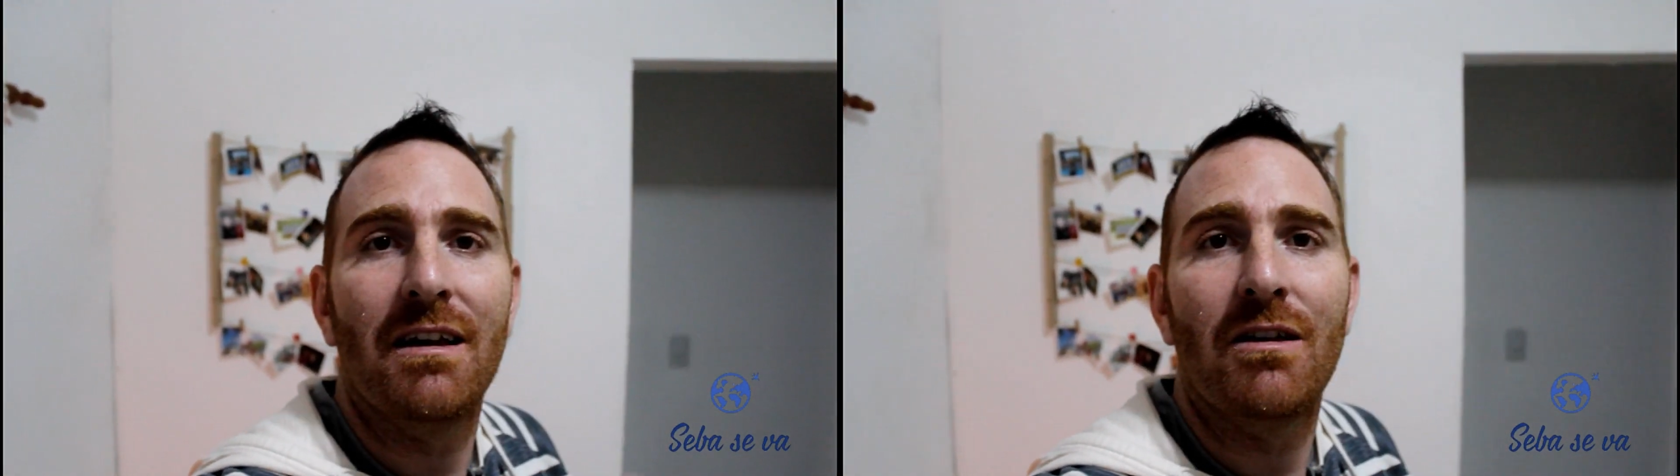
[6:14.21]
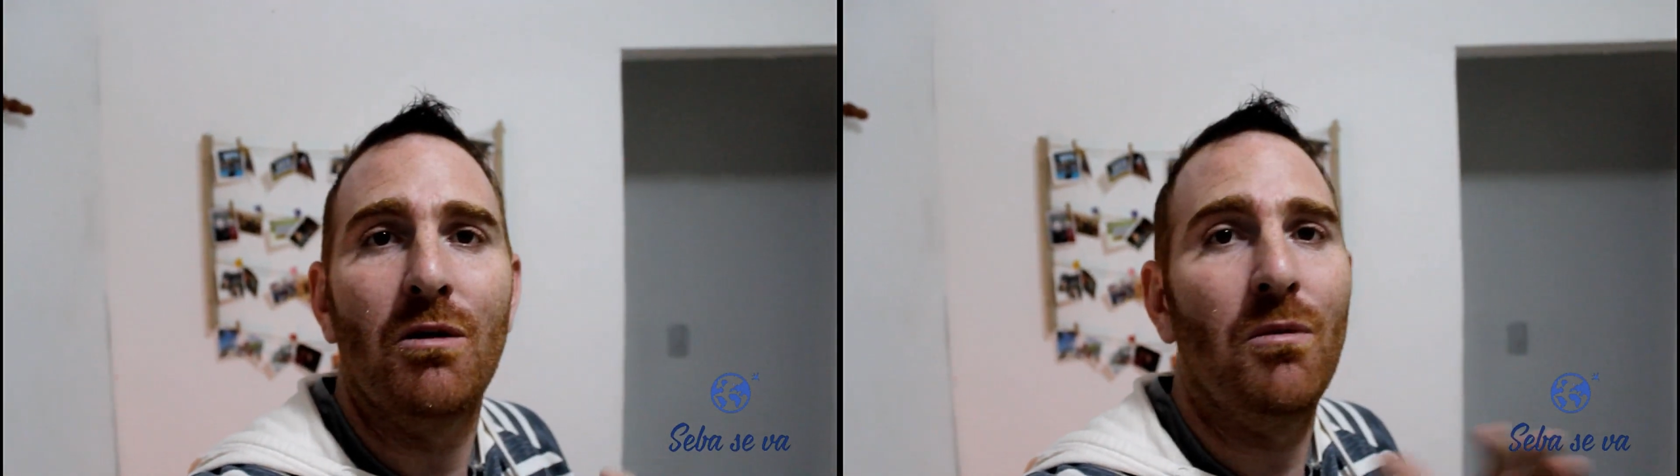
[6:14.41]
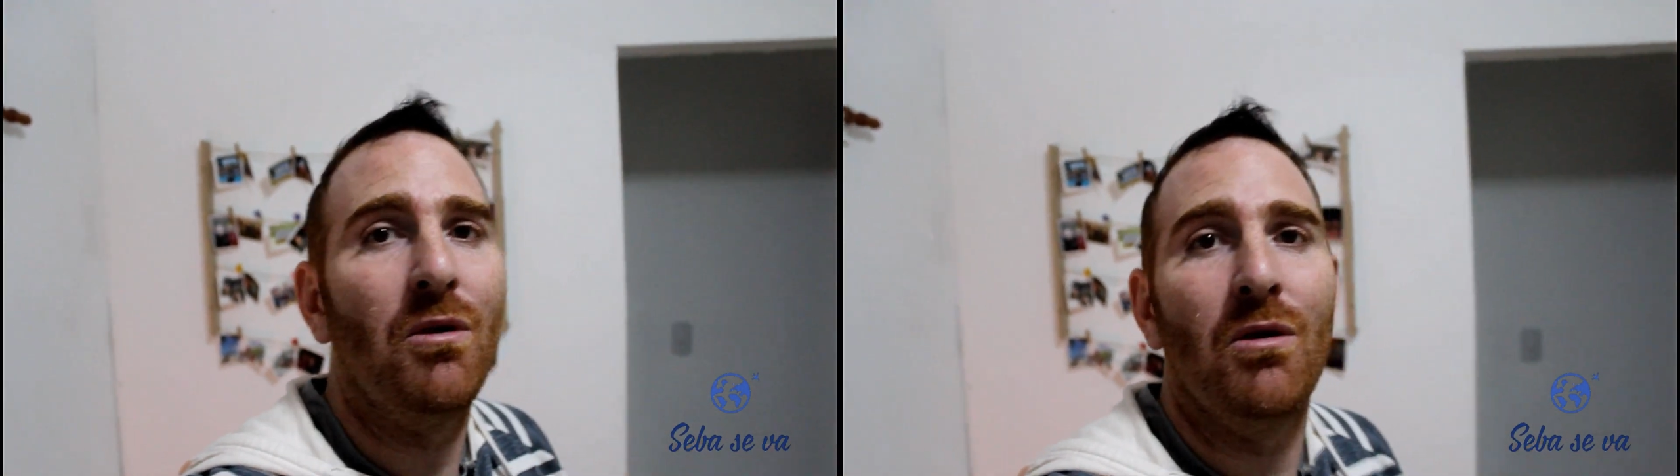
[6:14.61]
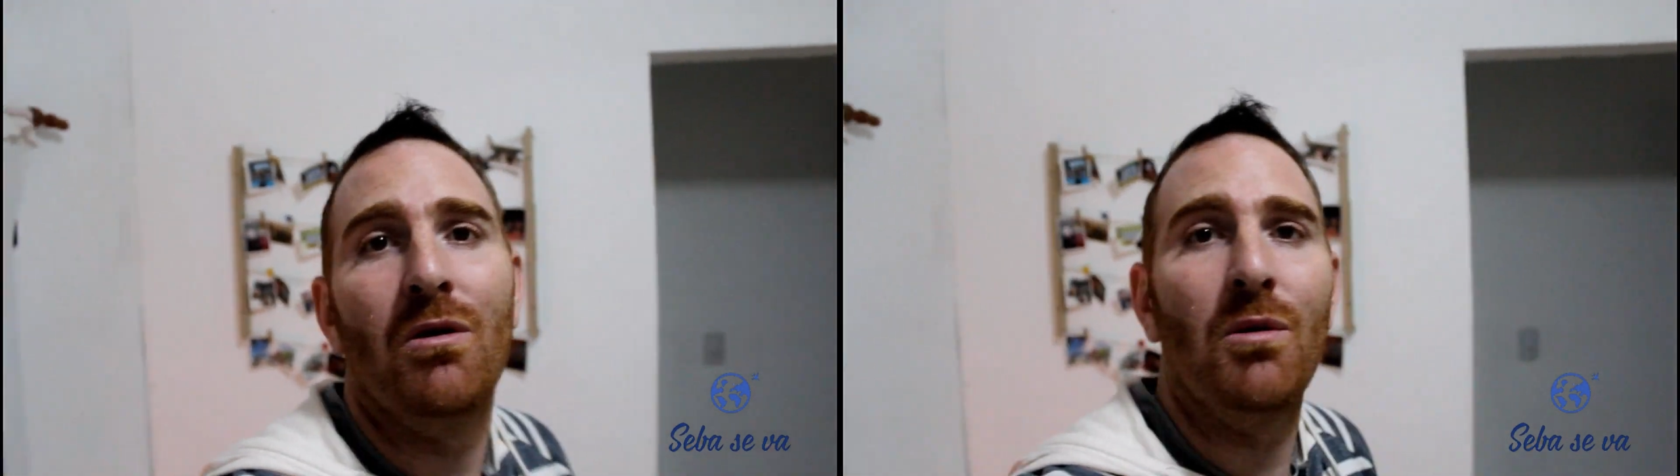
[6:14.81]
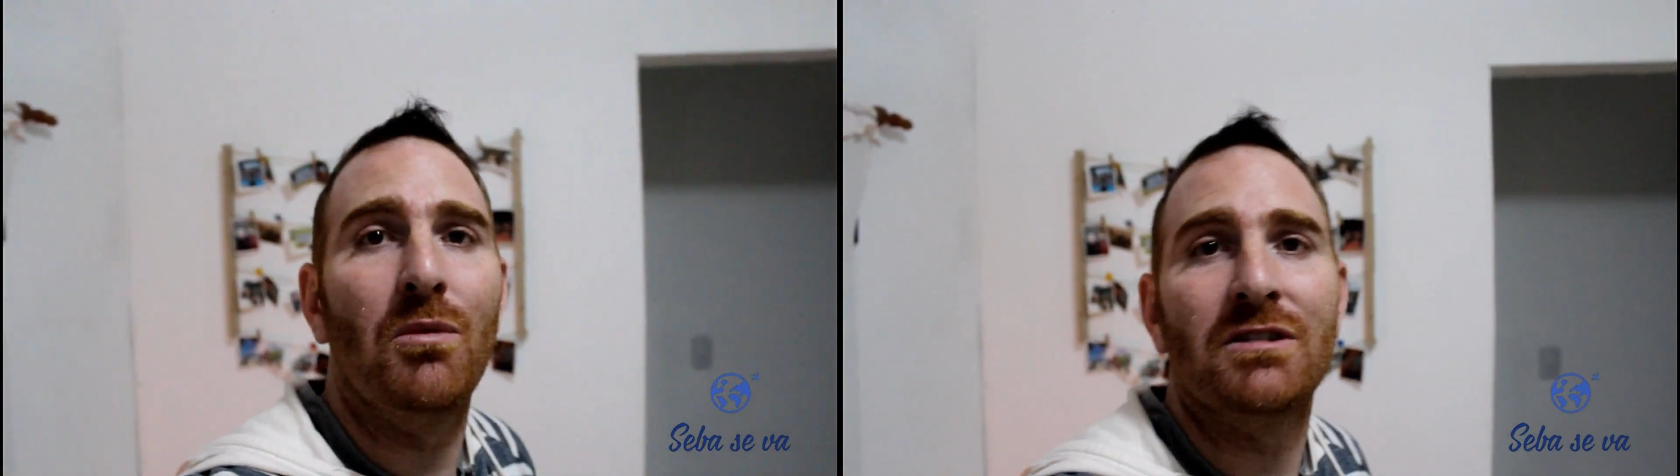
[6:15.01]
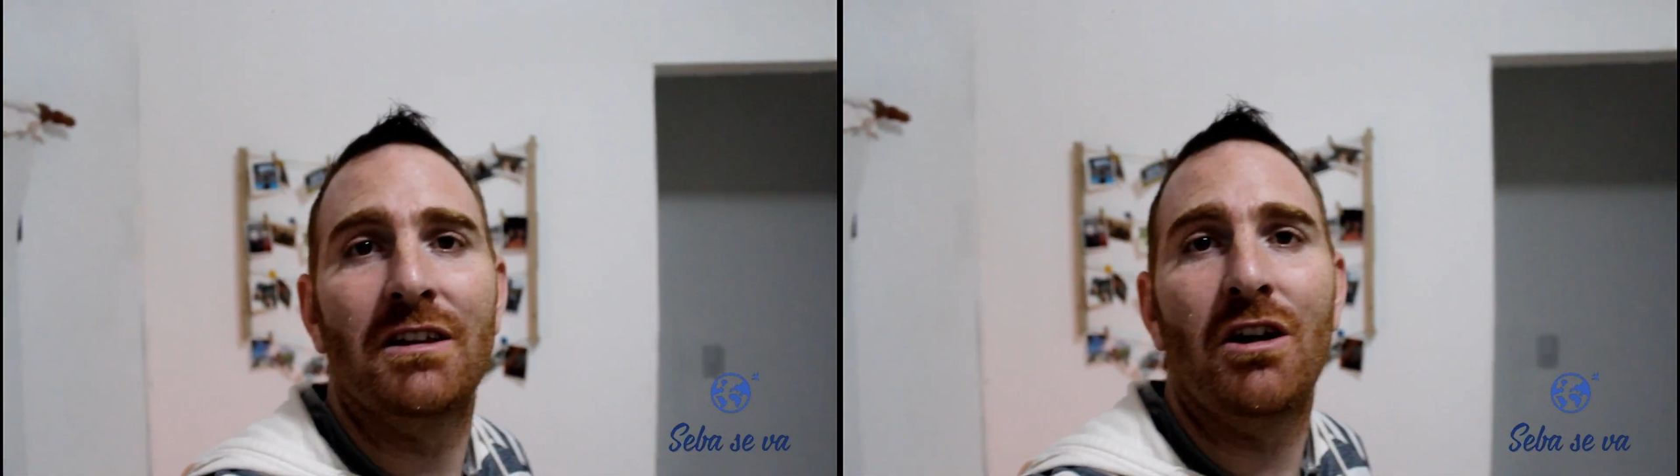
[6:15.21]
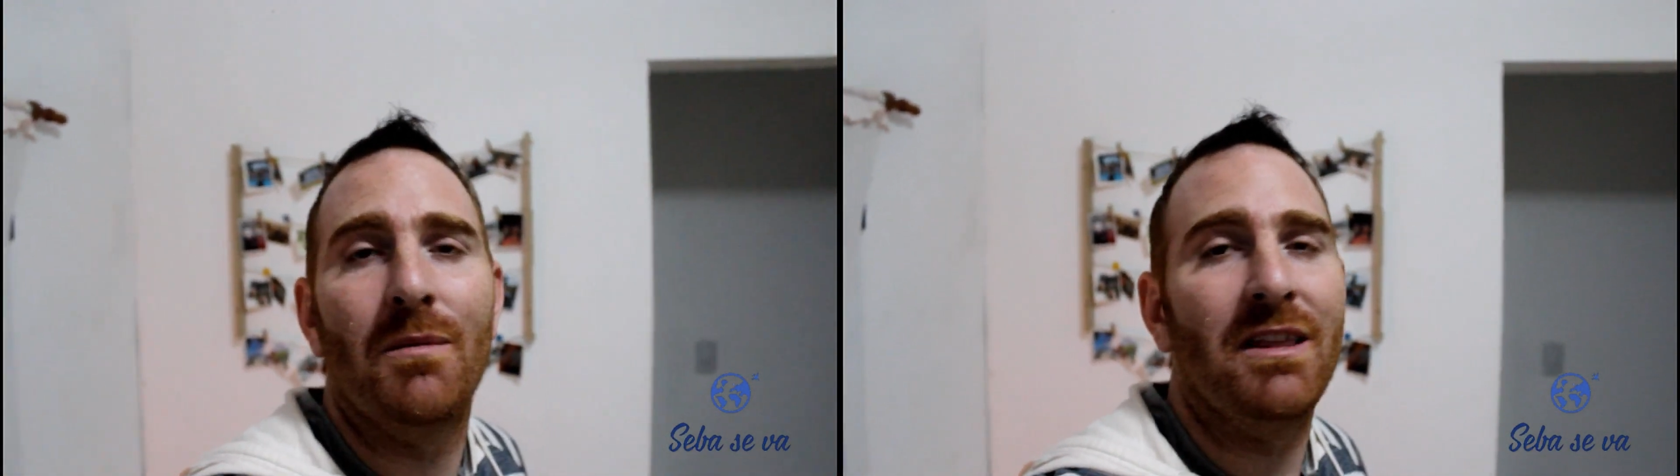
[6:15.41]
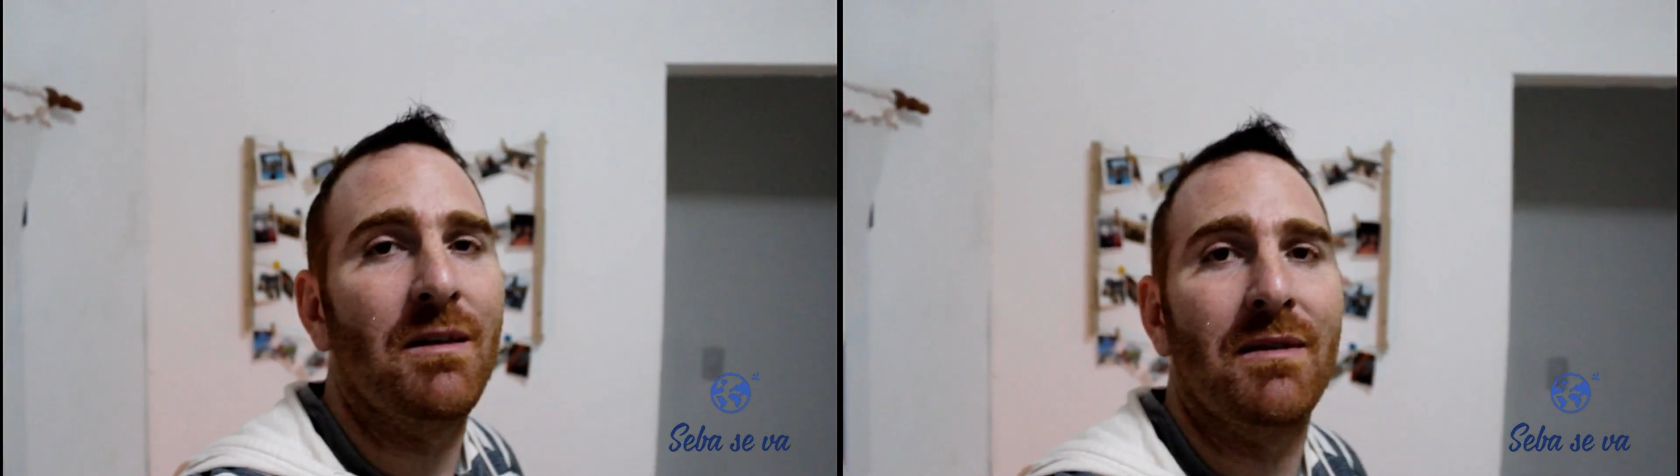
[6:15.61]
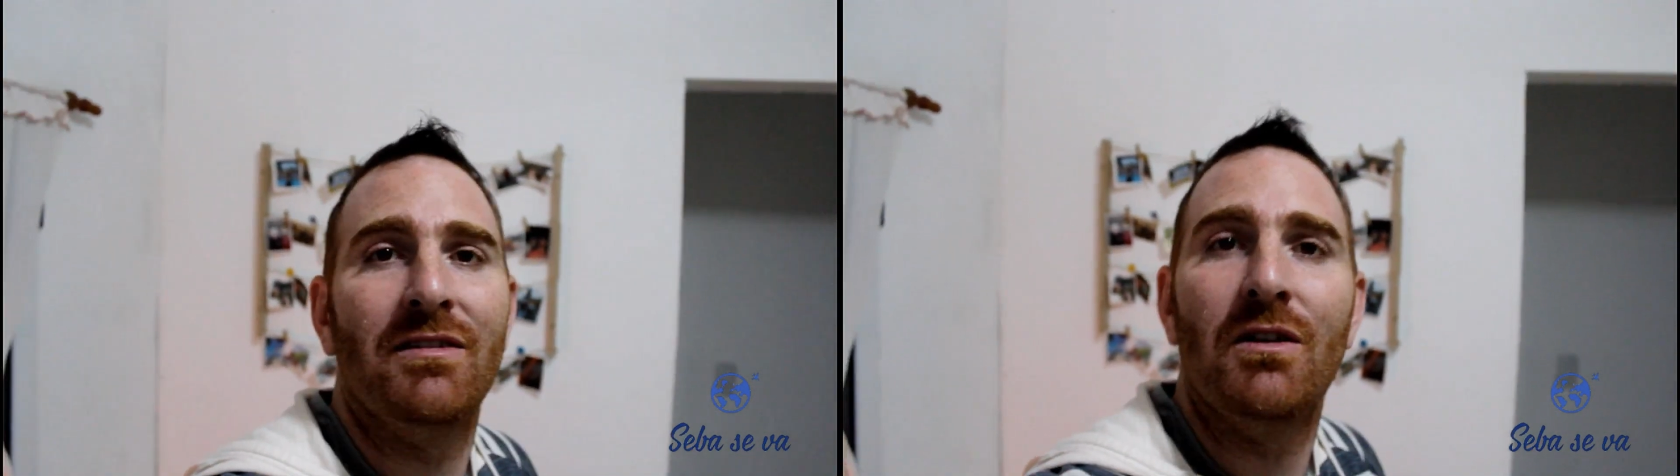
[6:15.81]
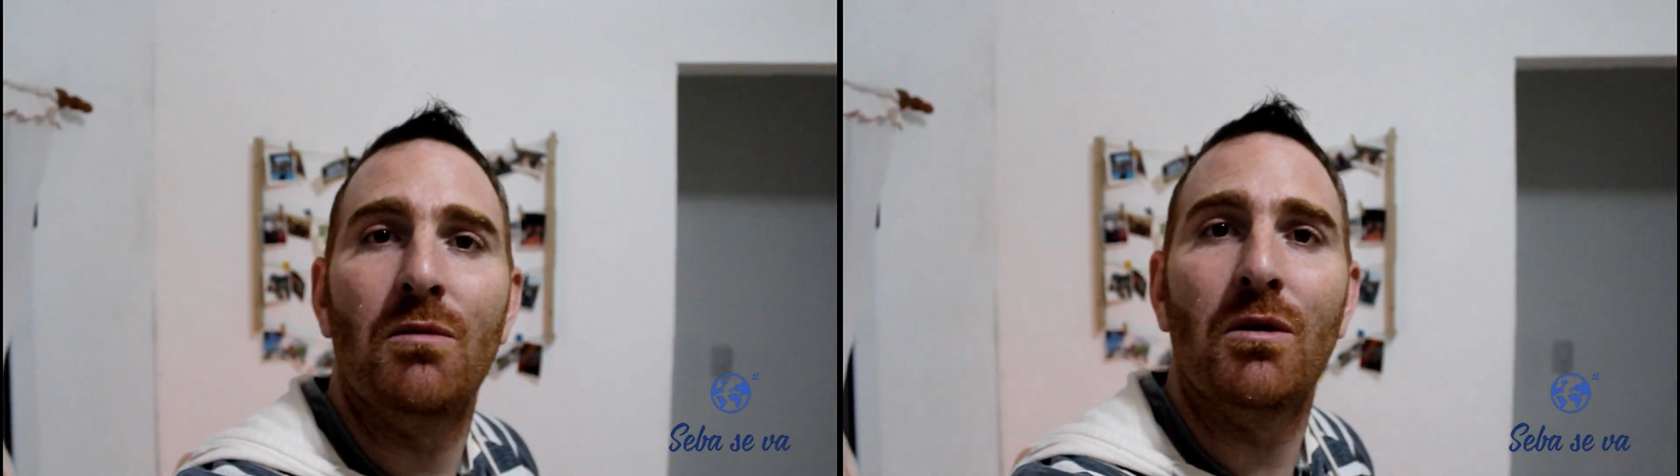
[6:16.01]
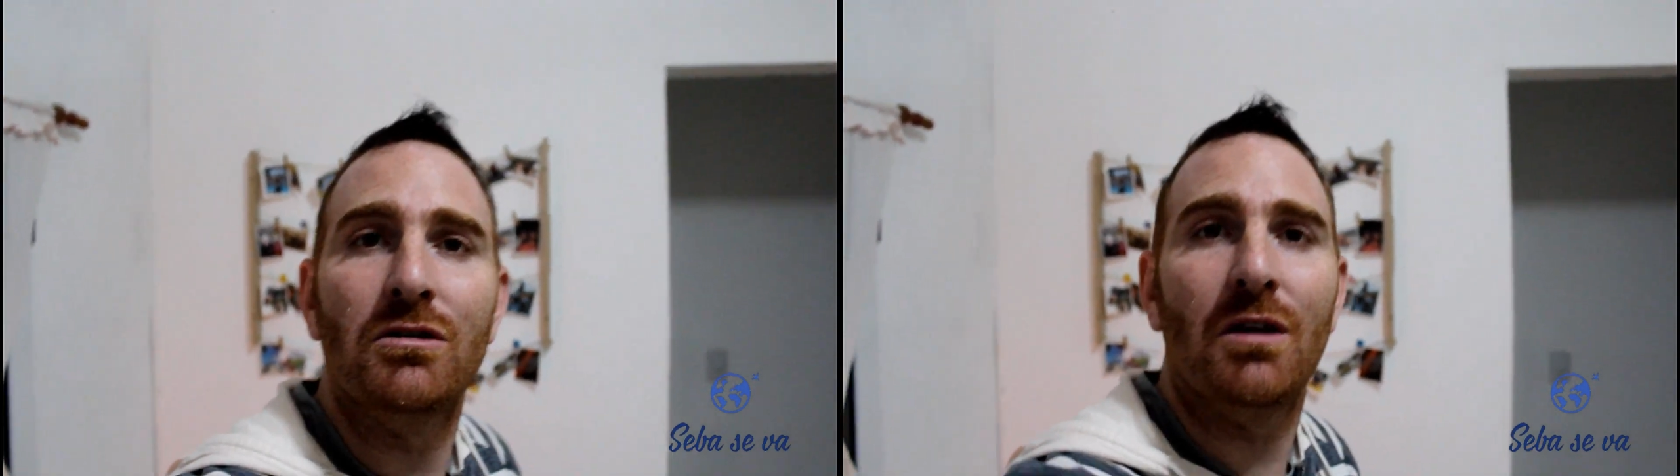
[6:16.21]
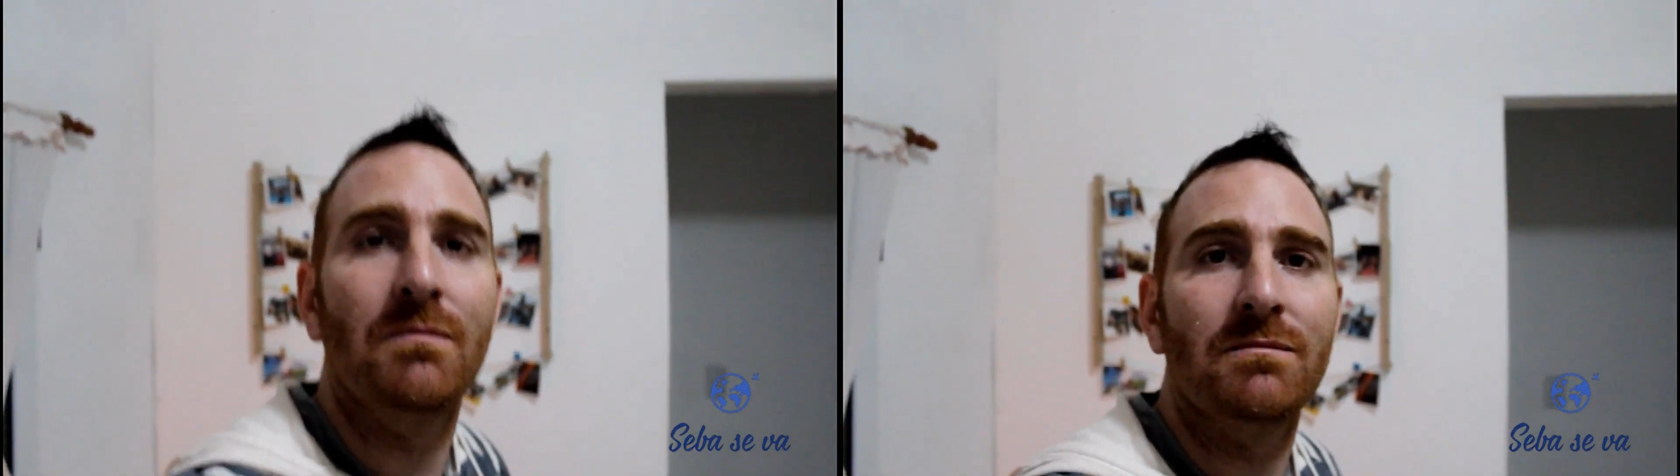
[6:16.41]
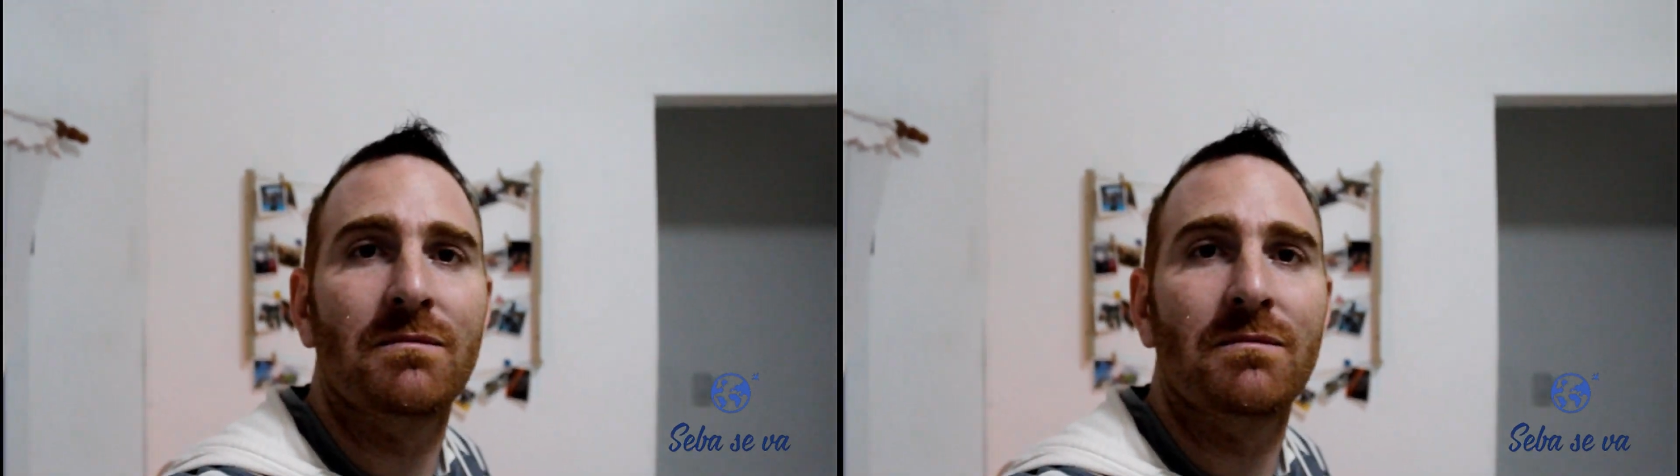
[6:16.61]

Como lo puse anteriormente, me sirve un montón.